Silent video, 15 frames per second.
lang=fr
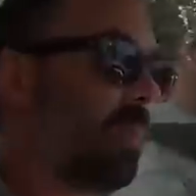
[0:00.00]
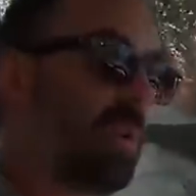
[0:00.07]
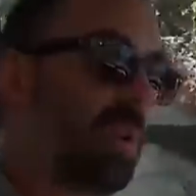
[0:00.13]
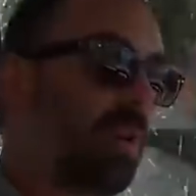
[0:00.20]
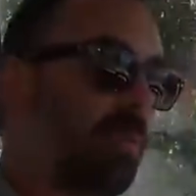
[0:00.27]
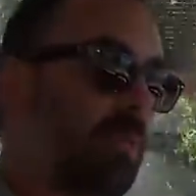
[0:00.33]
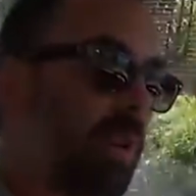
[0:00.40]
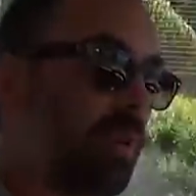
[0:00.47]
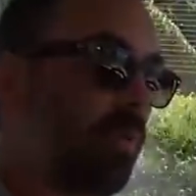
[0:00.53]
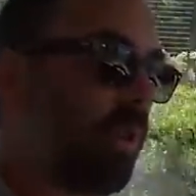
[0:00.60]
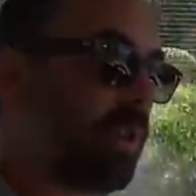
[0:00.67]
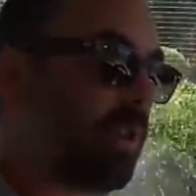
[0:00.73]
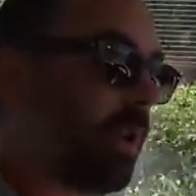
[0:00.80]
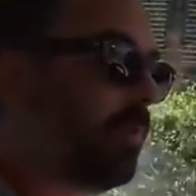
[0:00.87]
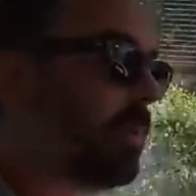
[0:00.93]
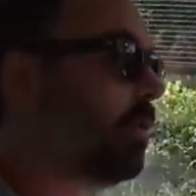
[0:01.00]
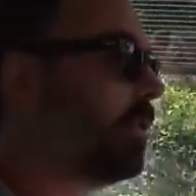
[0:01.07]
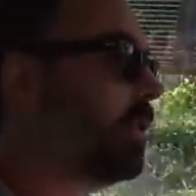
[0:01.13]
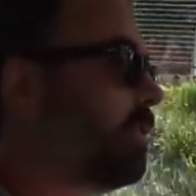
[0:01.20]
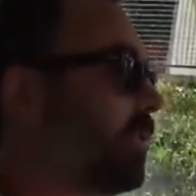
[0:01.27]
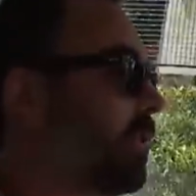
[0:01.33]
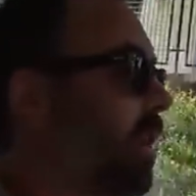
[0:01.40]
est bien, bien droite, hein, bien
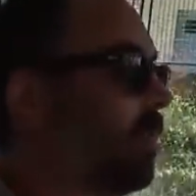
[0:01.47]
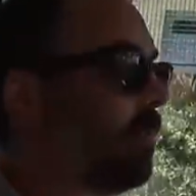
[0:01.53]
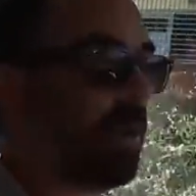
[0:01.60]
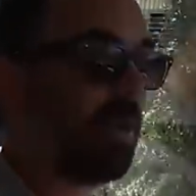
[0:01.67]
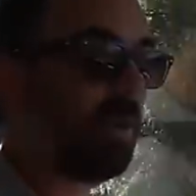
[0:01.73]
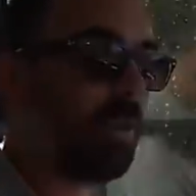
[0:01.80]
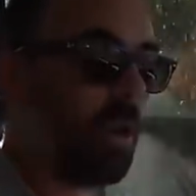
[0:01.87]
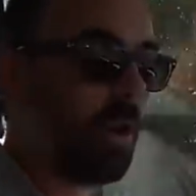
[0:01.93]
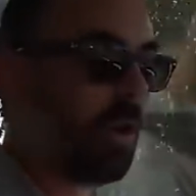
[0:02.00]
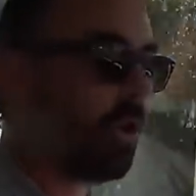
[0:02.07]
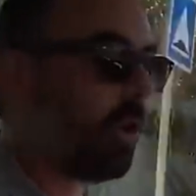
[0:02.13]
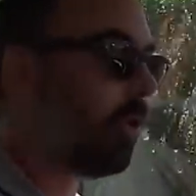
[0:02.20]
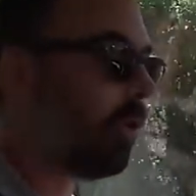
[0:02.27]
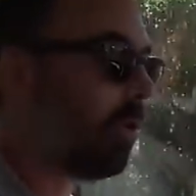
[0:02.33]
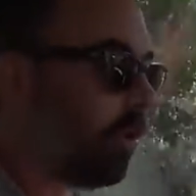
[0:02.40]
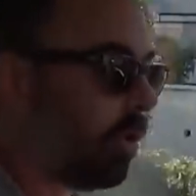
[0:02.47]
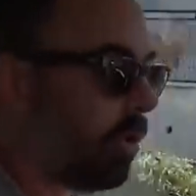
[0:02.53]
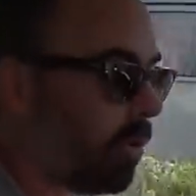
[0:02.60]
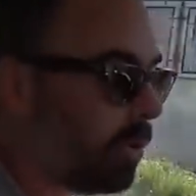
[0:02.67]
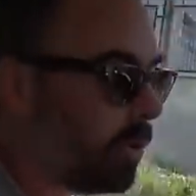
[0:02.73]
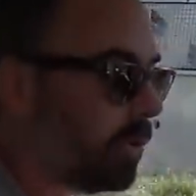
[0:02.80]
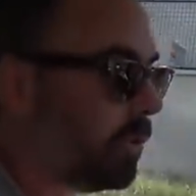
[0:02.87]
horizontale, mais euh,
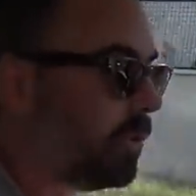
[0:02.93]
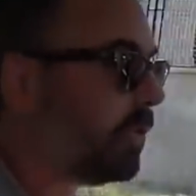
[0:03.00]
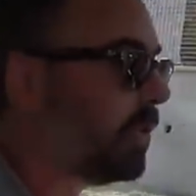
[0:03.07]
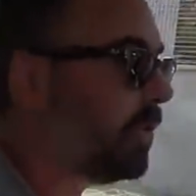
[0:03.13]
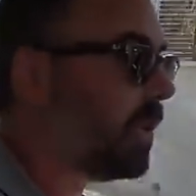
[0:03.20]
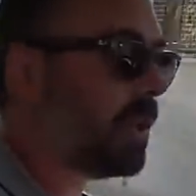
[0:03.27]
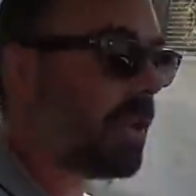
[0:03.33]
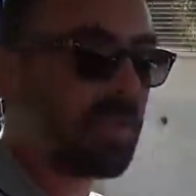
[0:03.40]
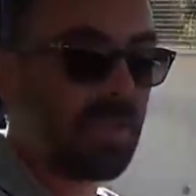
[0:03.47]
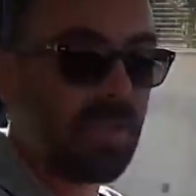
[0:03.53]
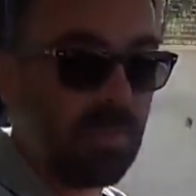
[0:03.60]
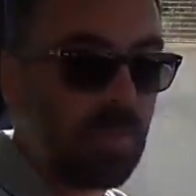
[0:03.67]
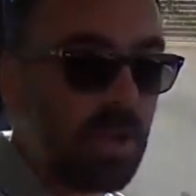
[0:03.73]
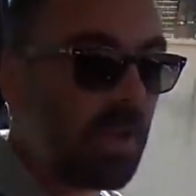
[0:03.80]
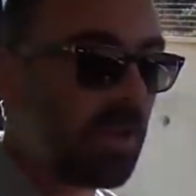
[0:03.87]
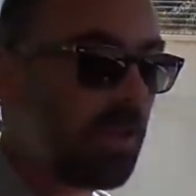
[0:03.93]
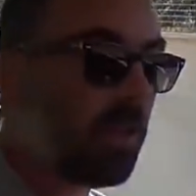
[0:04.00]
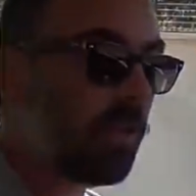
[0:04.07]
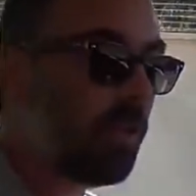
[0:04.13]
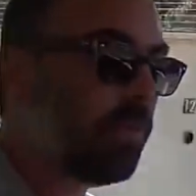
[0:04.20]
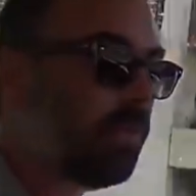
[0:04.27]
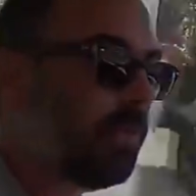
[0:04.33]
c'est assez
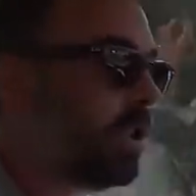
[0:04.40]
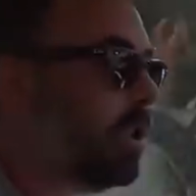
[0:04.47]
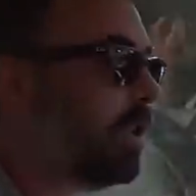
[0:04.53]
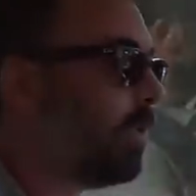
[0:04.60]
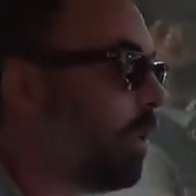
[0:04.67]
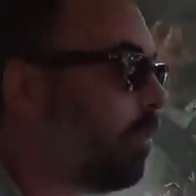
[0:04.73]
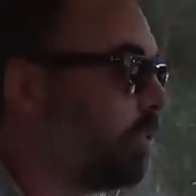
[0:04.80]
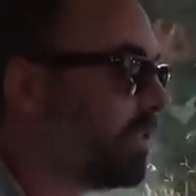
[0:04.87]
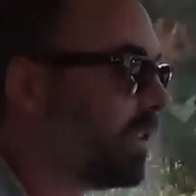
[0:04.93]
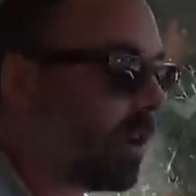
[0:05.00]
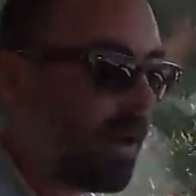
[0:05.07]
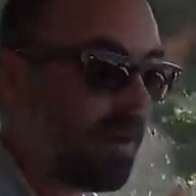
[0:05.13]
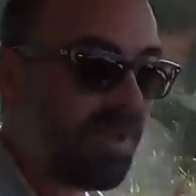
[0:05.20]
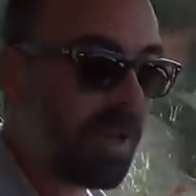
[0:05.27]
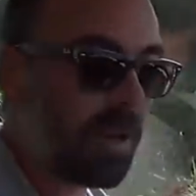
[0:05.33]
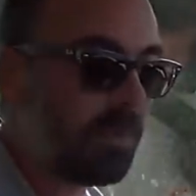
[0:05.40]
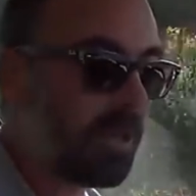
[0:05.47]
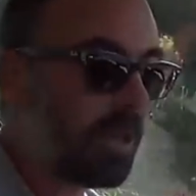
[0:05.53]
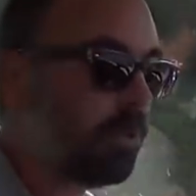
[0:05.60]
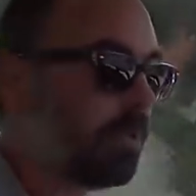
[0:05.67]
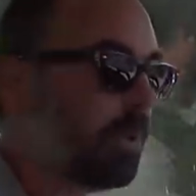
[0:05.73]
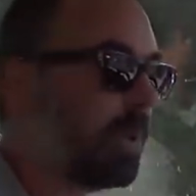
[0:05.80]
bien fini. Enfin bon, c'est quand même bien, bien du